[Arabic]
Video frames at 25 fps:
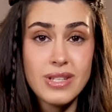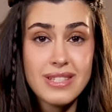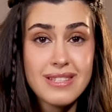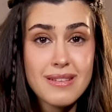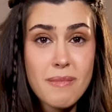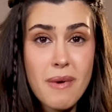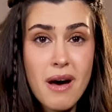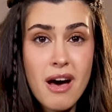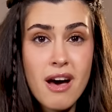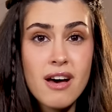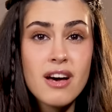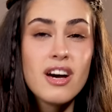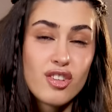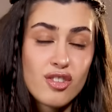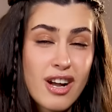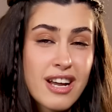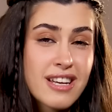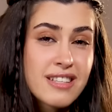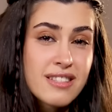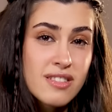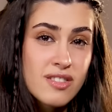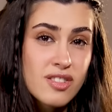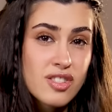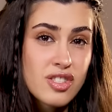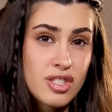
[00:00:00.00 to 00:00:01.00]
اسمها
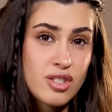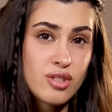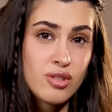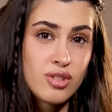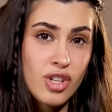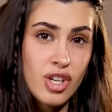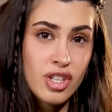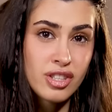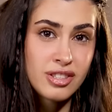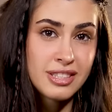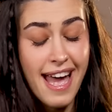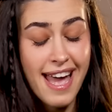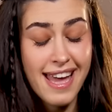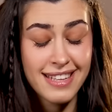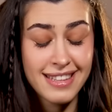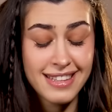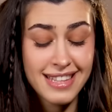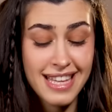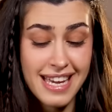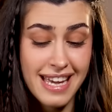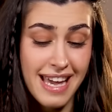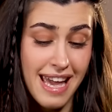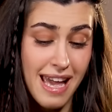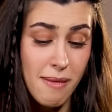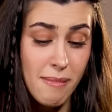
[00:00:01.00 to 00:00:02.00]
Horizon Zero Dawn
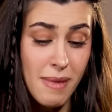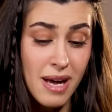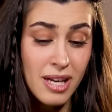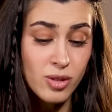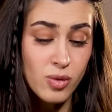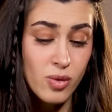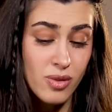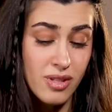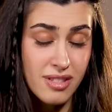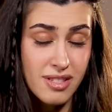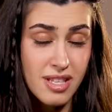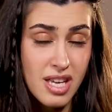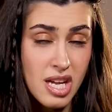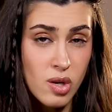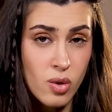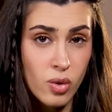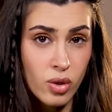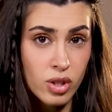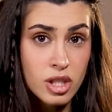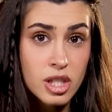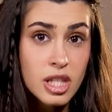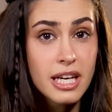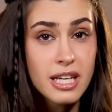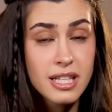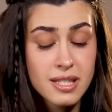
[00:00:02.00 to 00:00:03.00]
and they came out with a
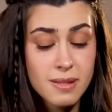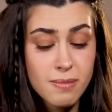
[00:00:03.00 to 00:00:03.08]
sequel